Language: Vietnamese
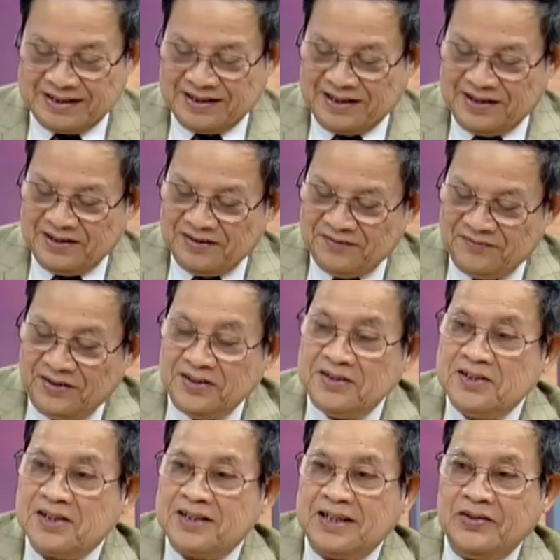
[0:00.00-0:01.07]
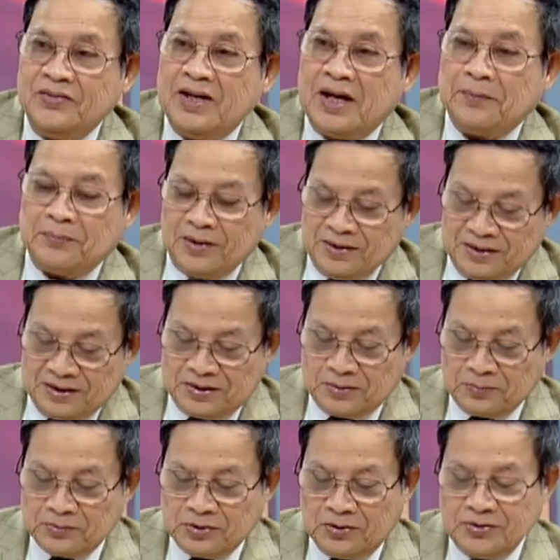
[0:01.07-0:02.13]
vì, dạ, vì chưa đến hẹp thì
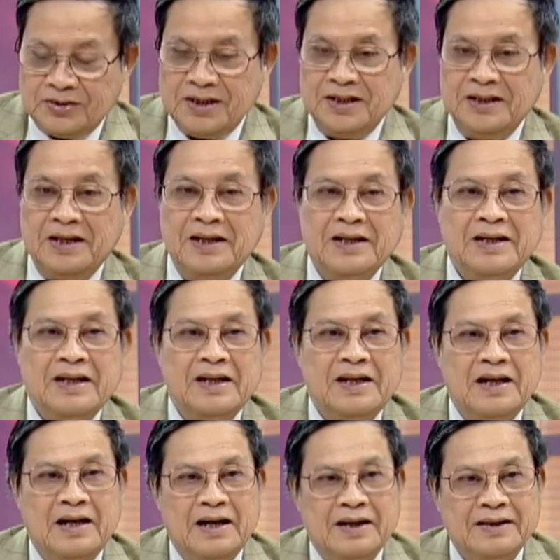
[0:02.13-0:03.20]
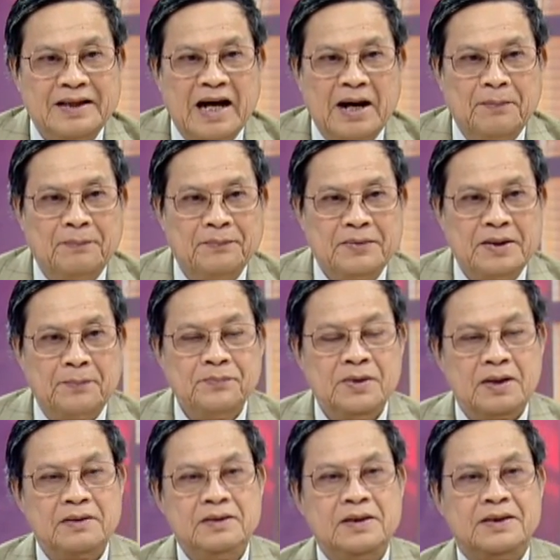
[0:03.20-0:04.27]
chúng tôi xin à, tạm chấm
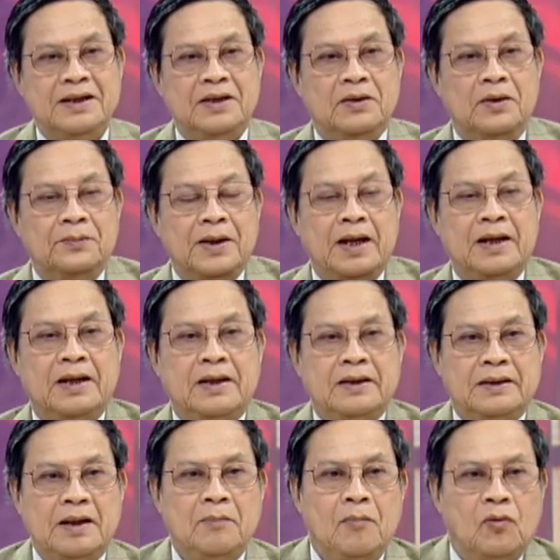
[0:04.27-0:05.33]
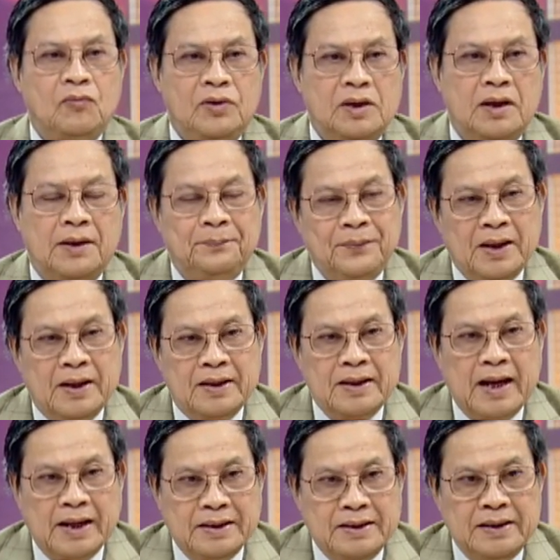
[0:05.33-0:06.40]
dứt chương trình hôm nay thêm một nữa
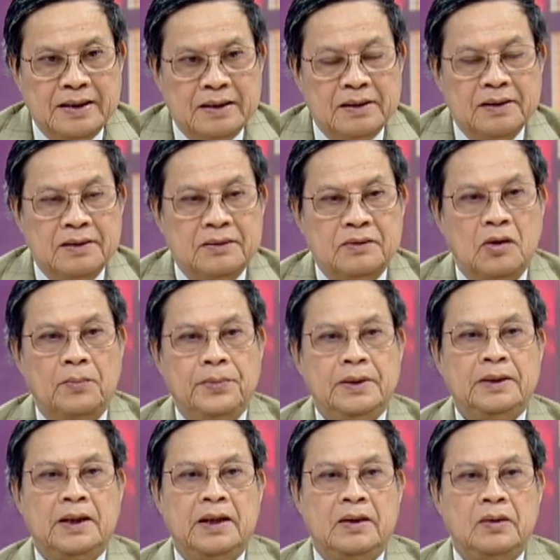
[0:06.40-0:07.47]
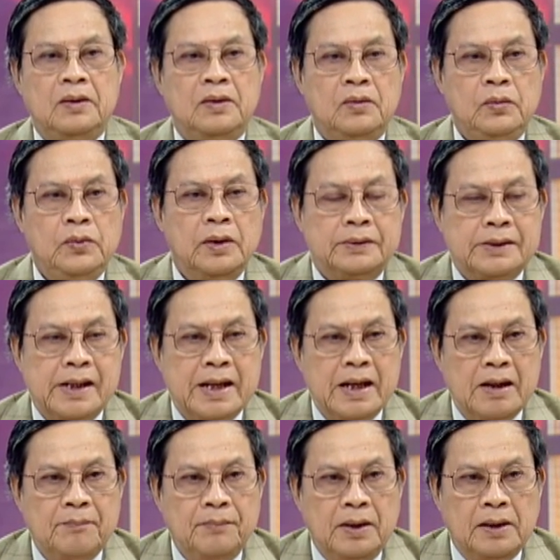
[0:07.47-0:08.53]
đại diện tổ y tế
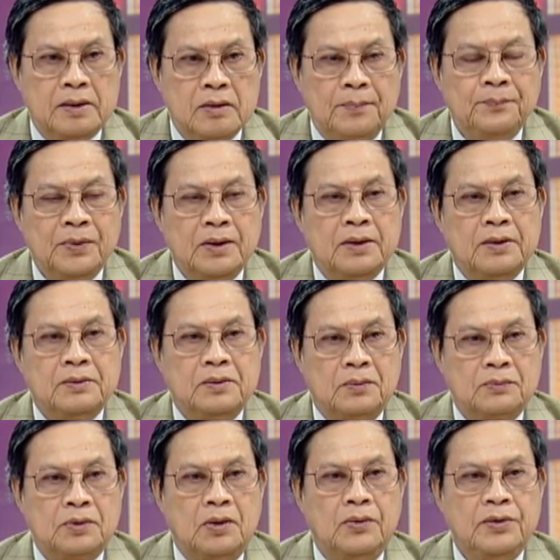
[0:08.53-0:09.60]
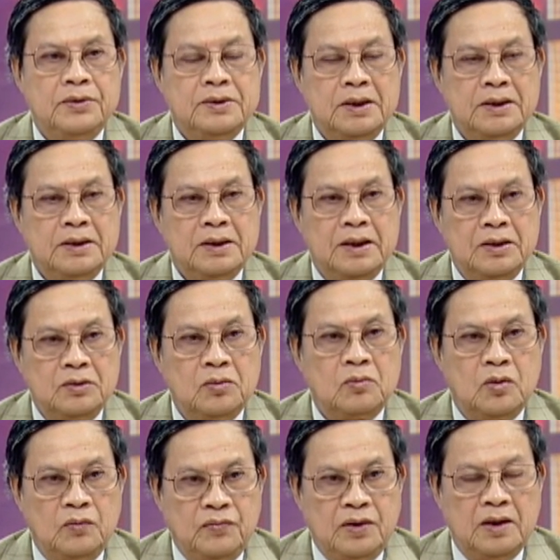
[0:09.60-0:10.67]
Unitecare Mê chúng tôi xin kính chúc
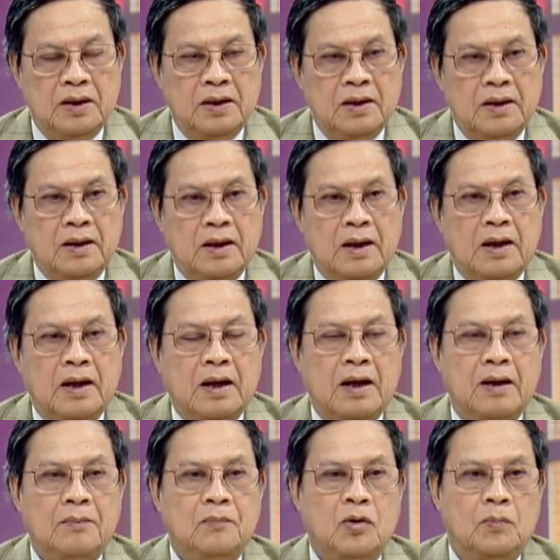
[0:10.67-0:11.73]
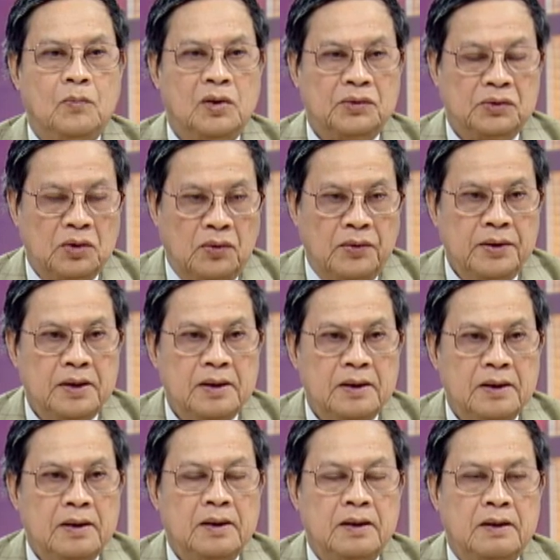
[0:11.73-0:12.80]
quý vị à, một buổi tối
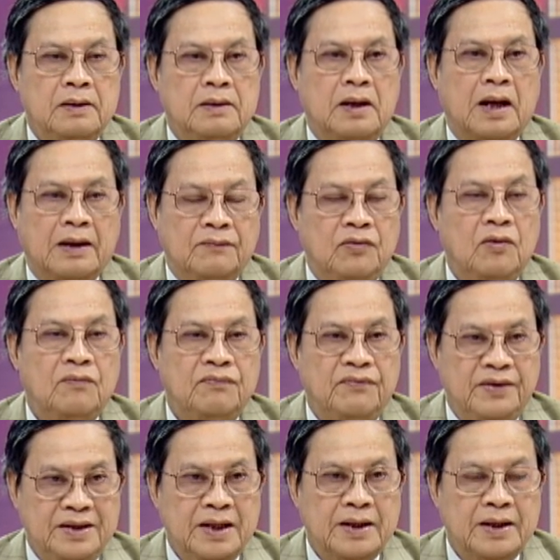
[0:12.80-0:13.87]
thật hạnh phúc với gia